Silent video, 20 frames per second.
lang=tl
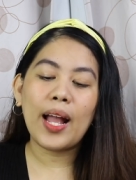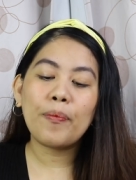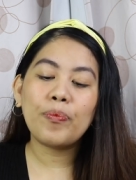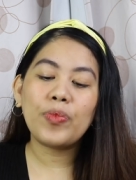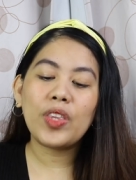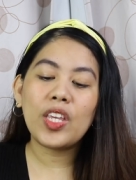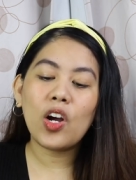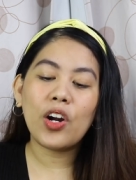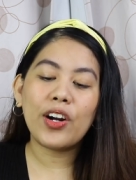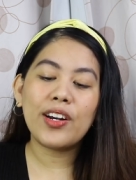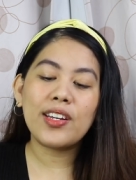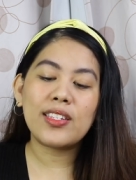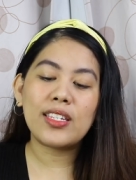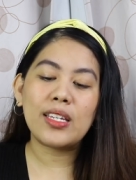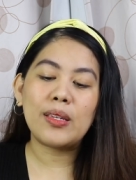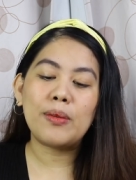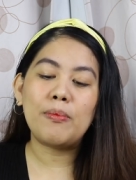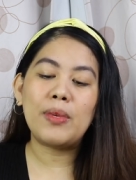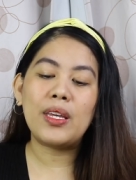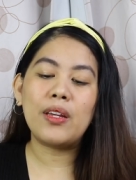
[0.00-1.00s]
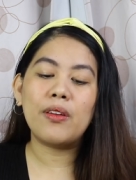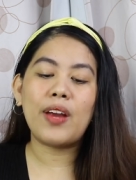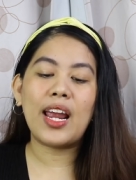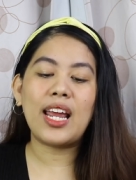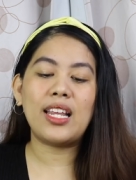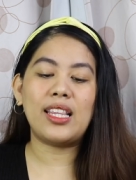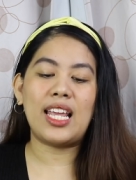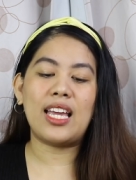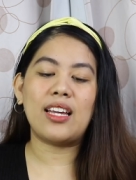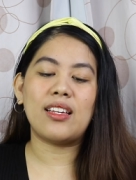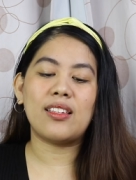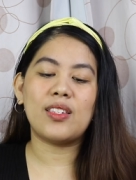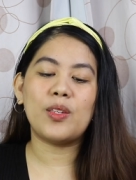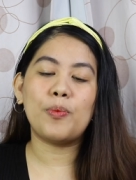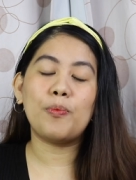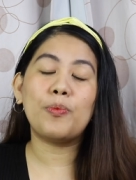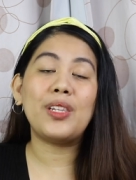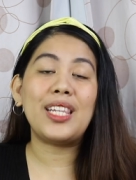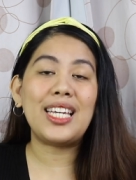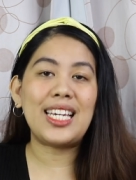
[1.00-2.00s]
MTRCB ratings,
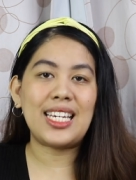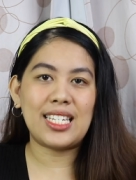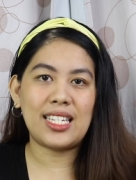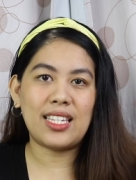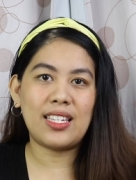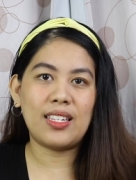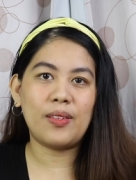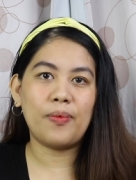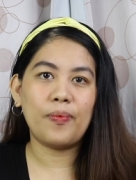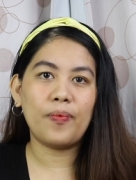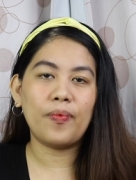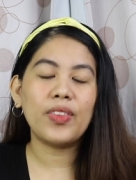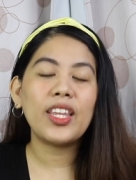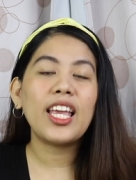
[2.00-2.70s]
please.